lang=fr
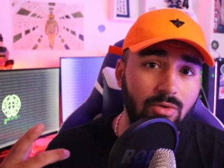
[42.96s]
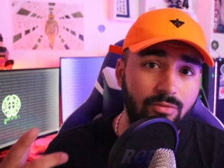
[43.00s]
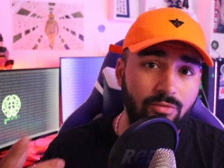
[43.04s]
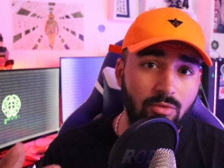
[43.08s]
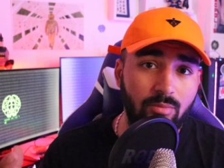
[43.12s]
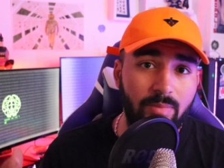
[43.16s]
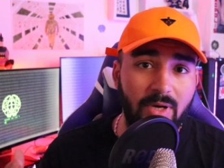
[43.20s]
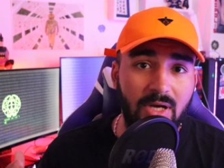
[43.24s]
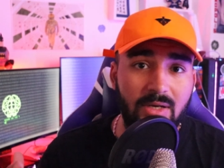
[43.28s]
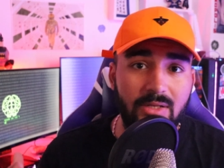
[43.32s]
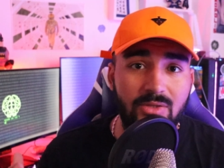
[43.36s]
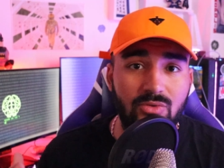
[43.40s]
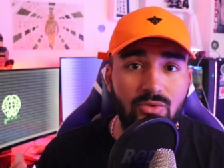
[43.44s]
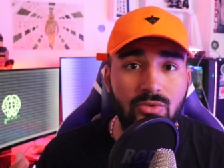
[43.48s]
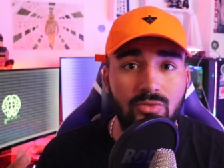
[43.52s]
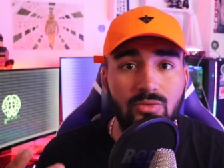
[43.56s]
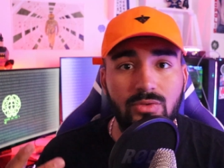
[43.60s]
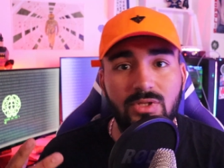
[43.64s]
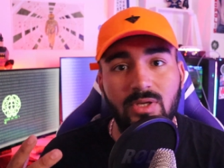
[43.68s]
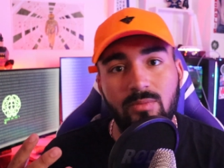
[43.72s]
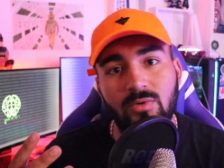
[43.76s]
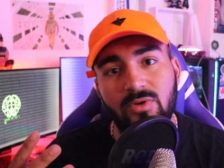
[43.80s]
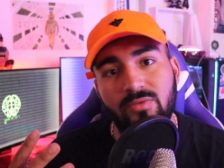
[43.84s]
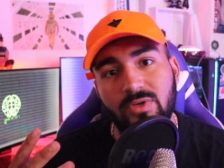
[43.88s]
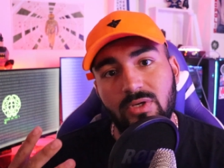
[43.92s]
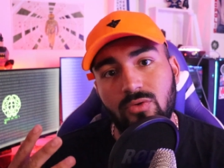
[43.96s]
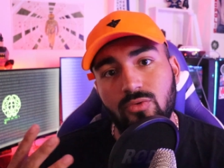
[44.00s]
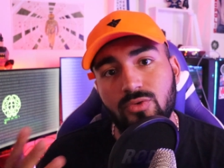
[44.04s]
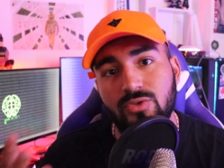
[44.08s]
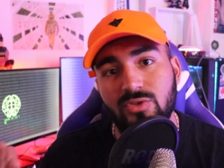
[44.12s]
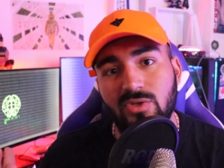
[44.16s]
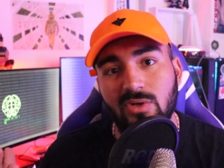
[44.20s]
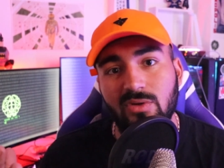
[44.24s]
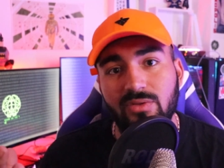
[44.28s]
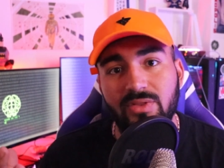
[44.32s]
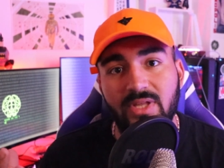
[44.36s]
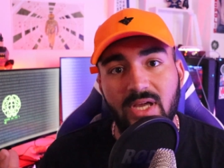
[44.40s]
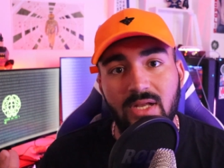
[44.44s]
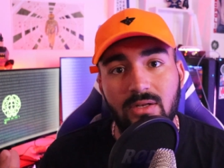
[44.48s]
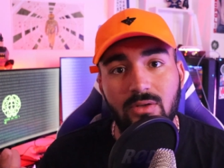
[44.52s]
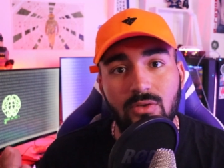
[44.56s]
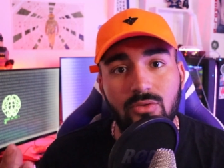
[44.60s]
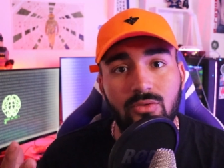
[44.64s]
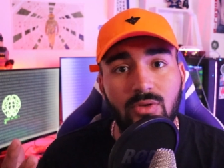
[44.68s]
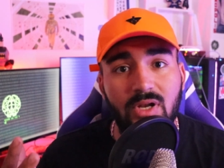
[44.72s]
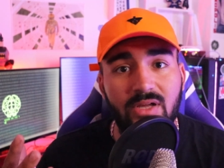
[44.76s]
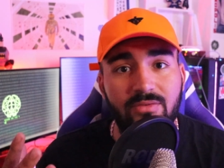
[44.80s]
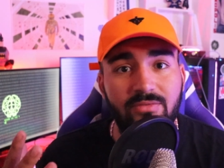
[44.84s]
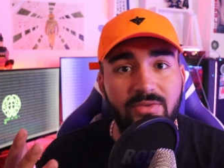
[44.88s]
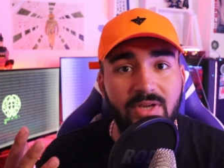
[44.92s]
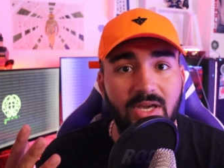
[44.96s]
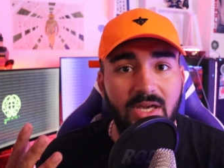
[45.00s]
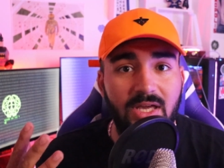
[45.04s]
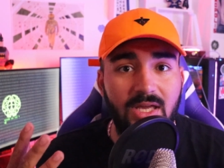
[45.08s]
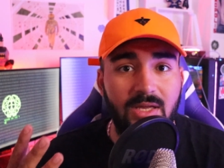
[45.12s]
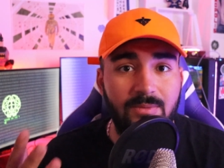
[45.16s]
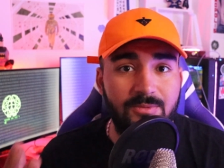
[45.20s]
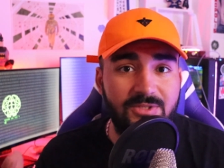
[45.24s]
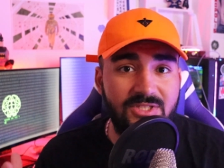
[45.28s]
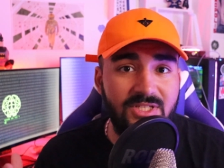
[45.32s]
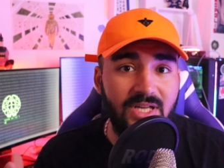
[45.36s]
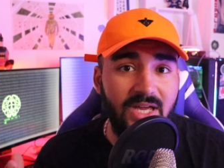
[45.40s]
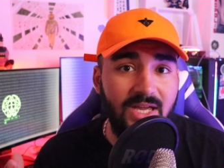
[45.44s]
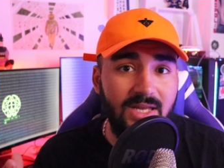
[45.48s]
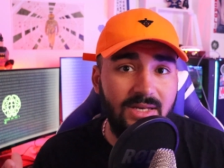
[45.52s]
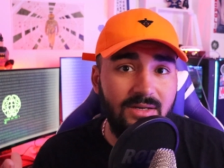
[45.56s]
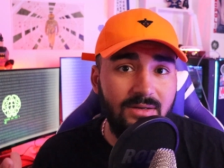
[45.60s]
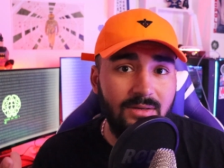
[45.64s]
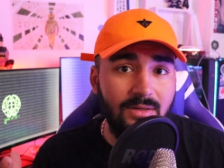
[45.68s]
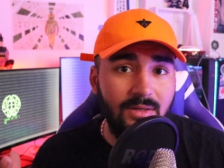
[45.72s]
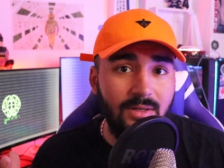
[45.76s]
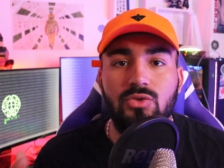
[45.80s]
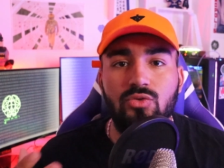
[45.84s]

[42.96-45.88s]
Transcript: Ils refont parler d'eux, notamment avec le scandale de l'affaire Epstein.